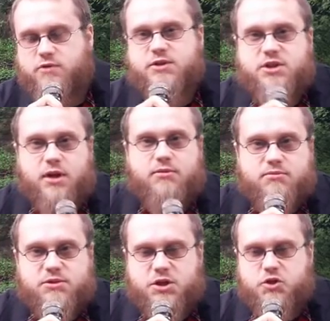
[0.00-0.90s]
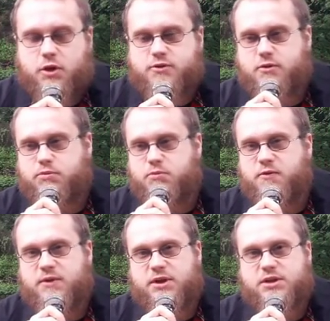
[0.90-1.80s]
Oczywiście Część osób
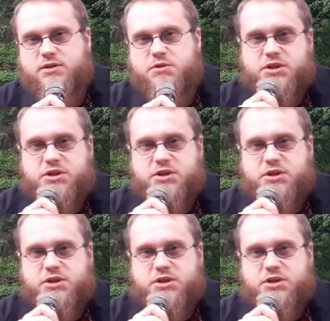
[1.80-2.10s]
mówi, że